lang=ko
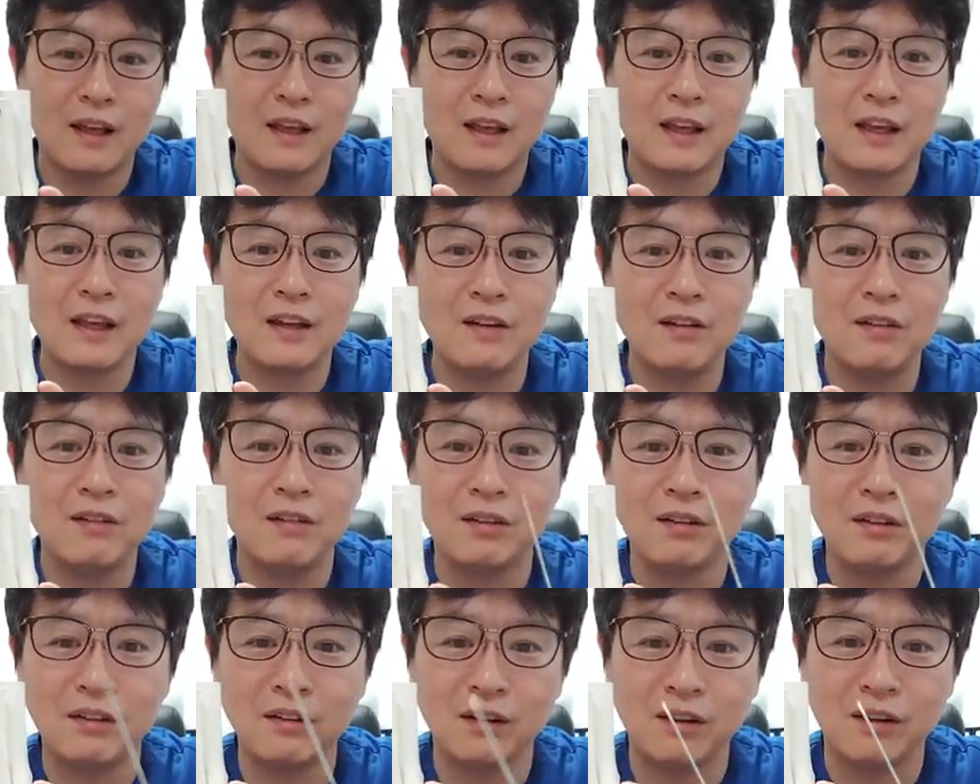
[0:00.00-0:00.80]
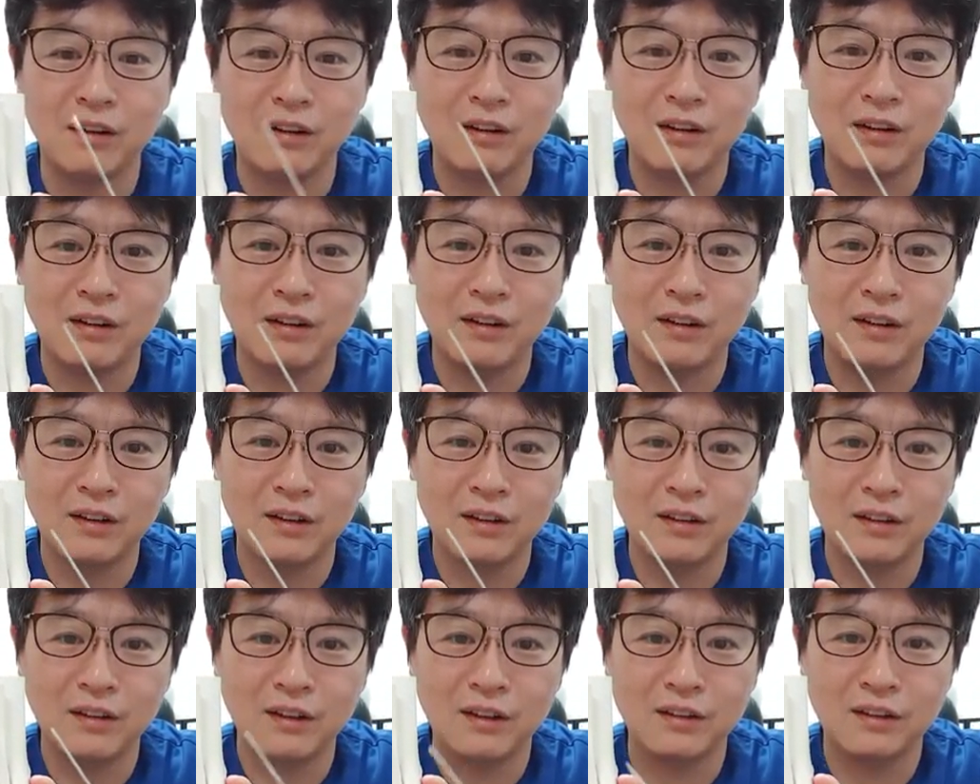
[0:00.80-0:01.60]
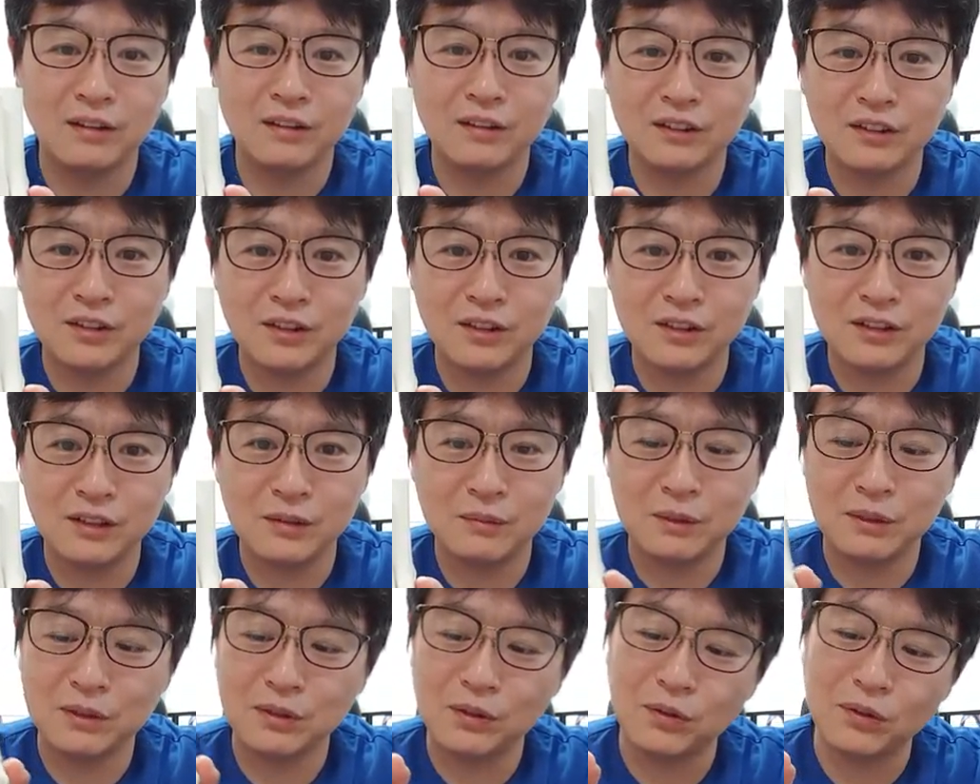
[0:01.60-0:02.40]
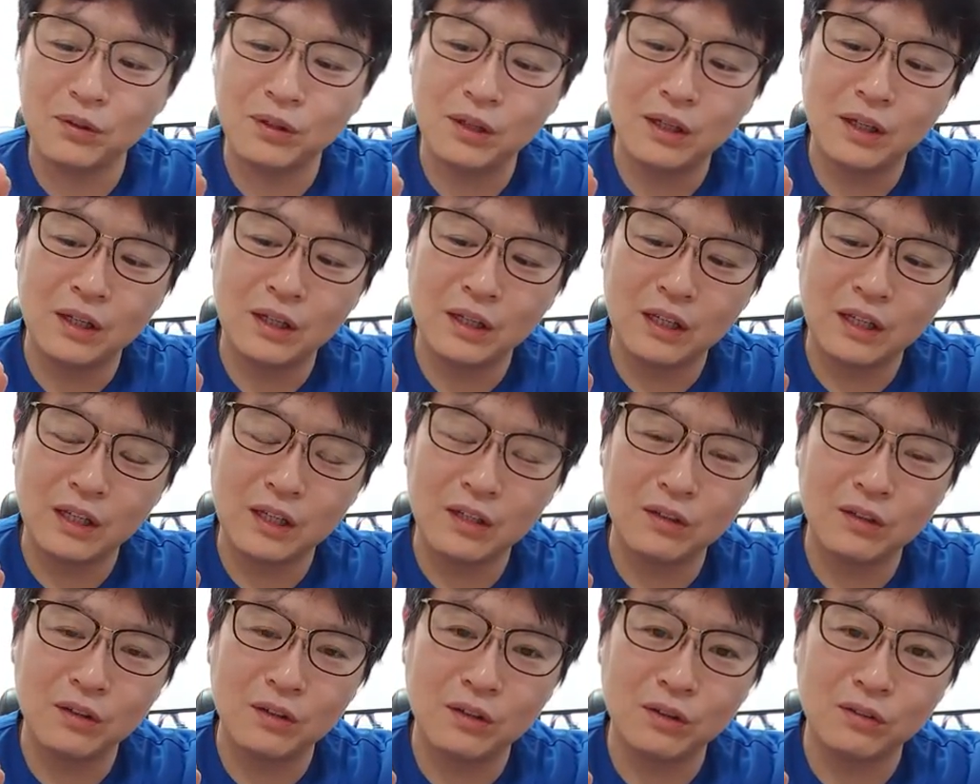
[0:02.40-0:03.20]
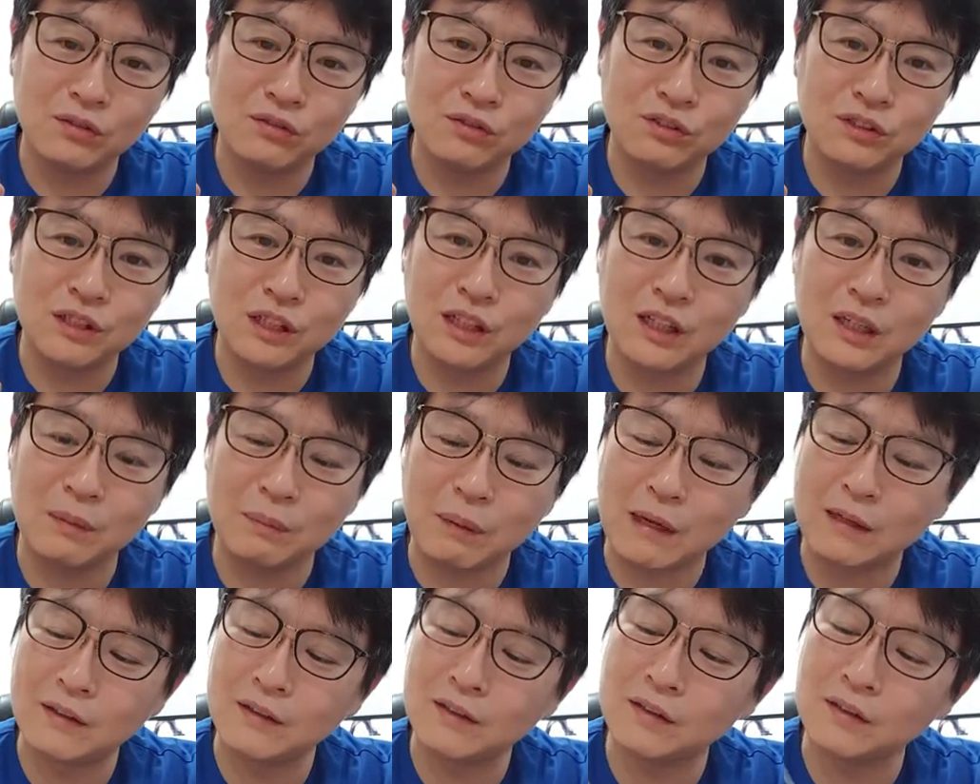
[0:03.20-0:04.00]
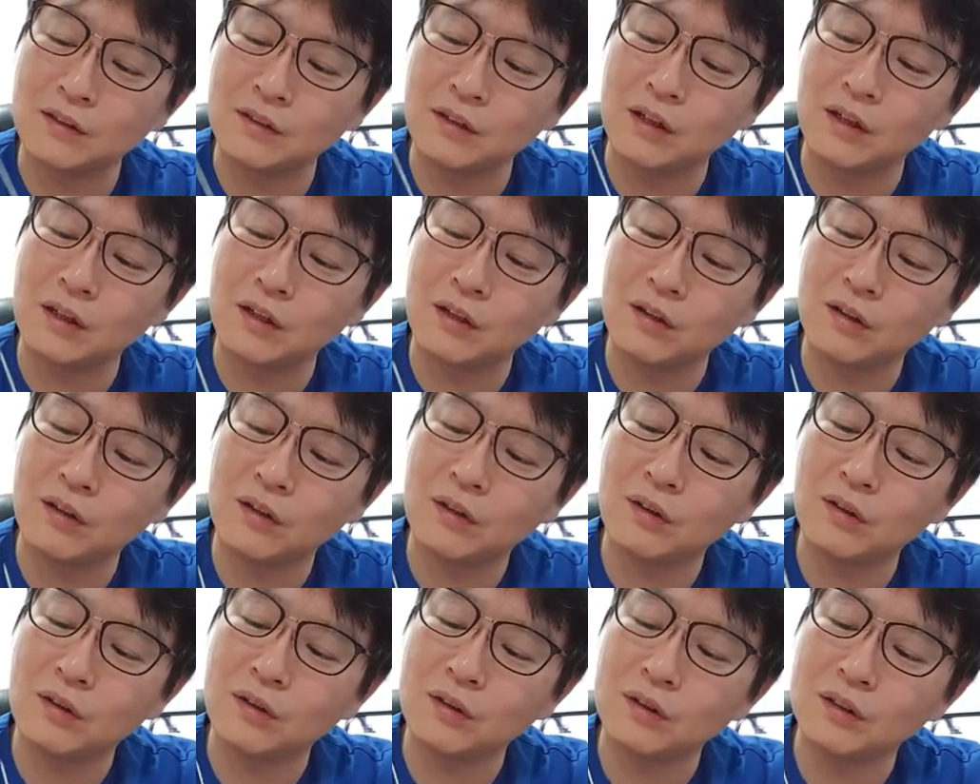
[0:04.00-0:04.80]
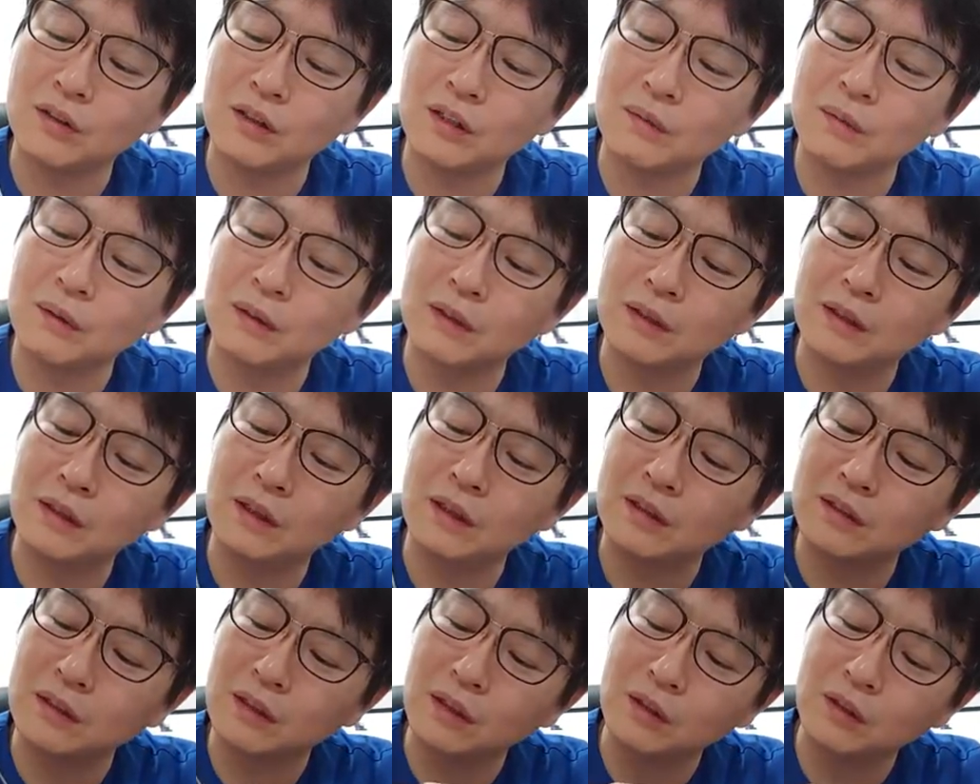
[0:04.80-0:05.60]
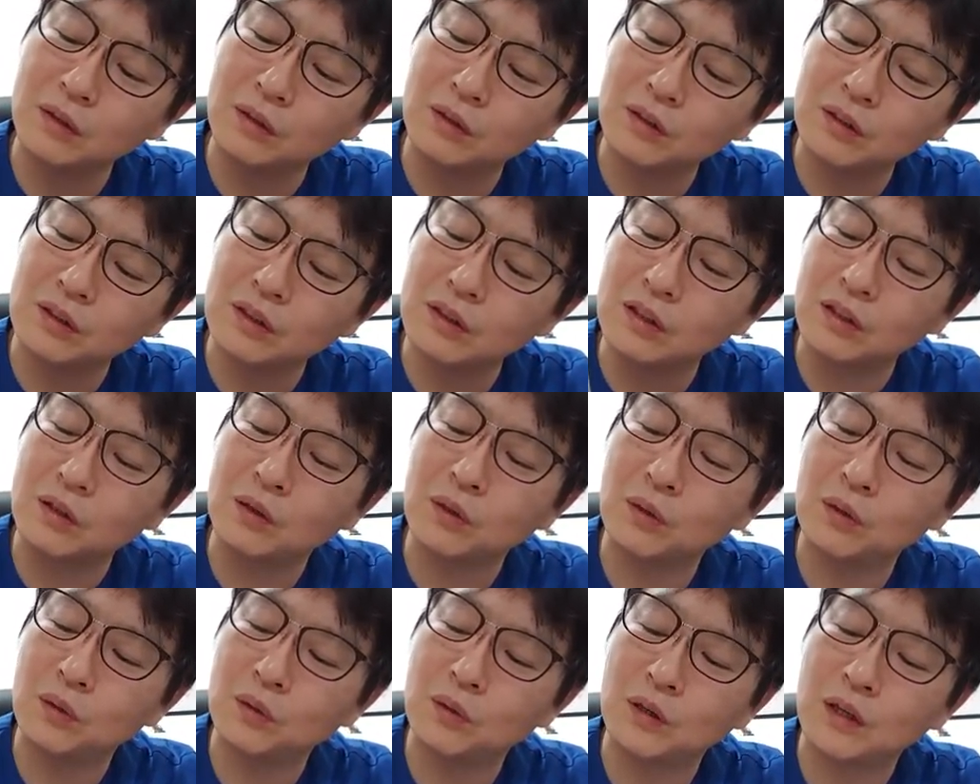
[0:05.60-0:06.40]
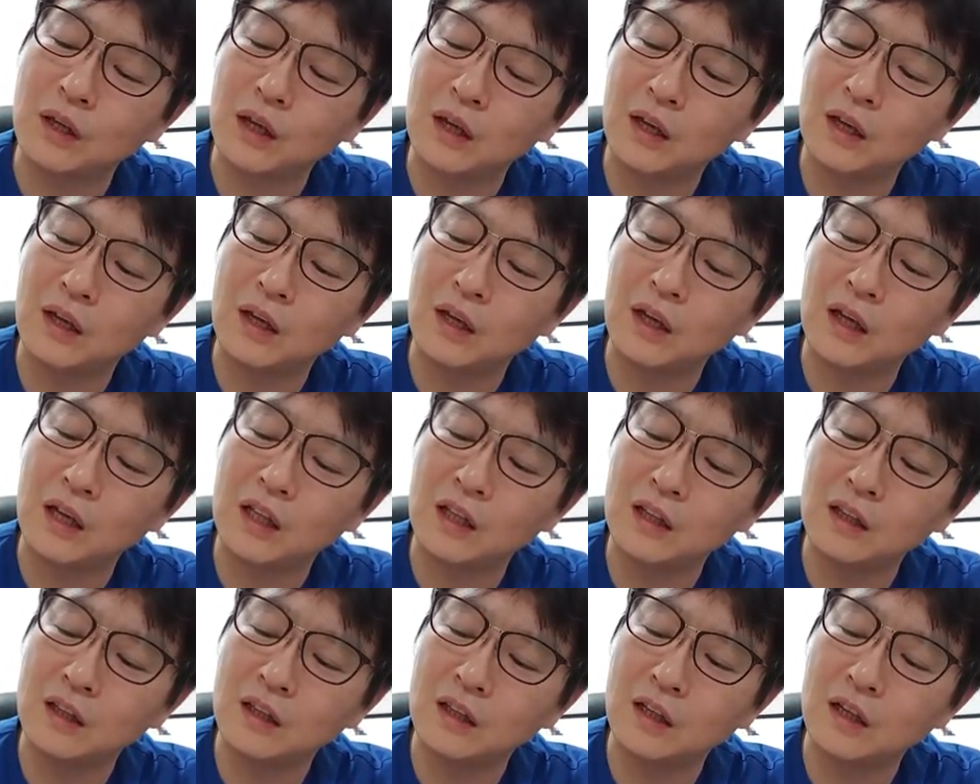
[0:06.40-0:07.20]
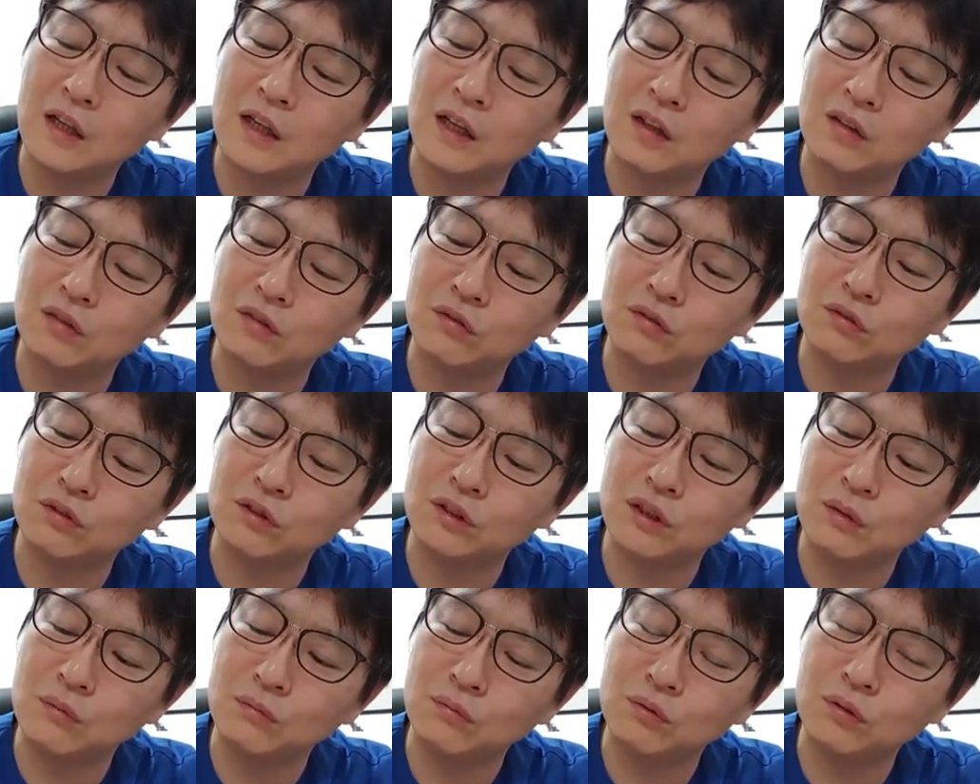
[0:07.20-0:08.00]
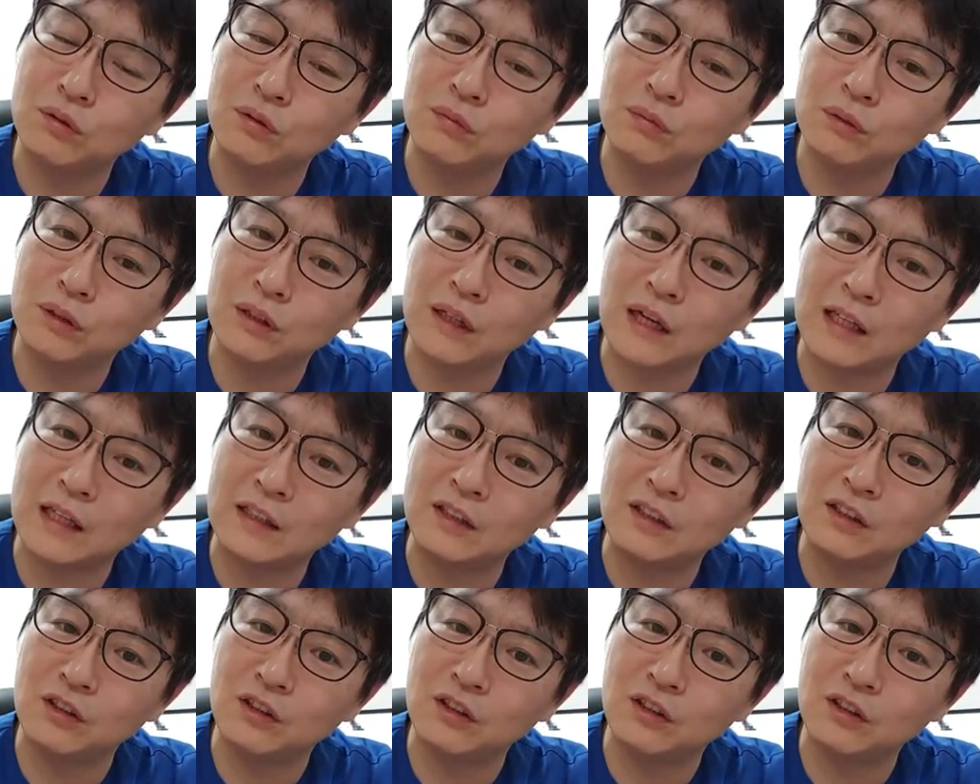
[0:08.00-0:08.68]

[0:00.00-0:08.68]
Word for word: 이런 거를 이런 첫심이죠 이런 걸 두세 개를 박는 거예요. 어떻게 박냐? 이렇게 돼. 이렇게. 하나, 둘, 셋. 물론 가능한